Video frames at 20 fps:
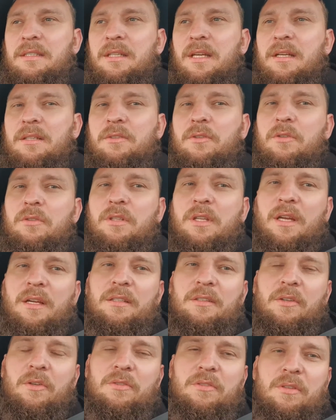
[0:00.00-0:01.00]
Jak to
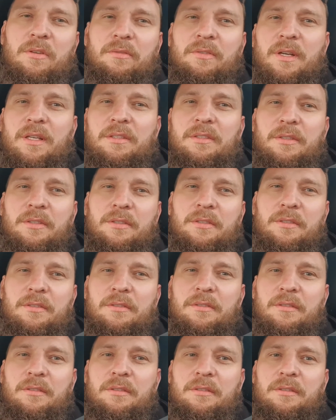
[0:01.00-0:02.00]

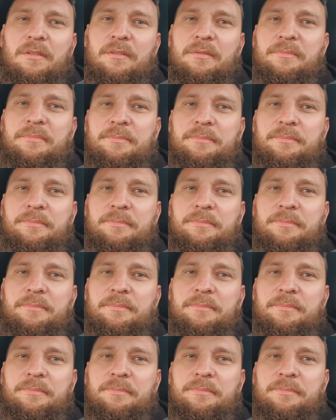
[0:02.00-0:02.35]
diagnozować i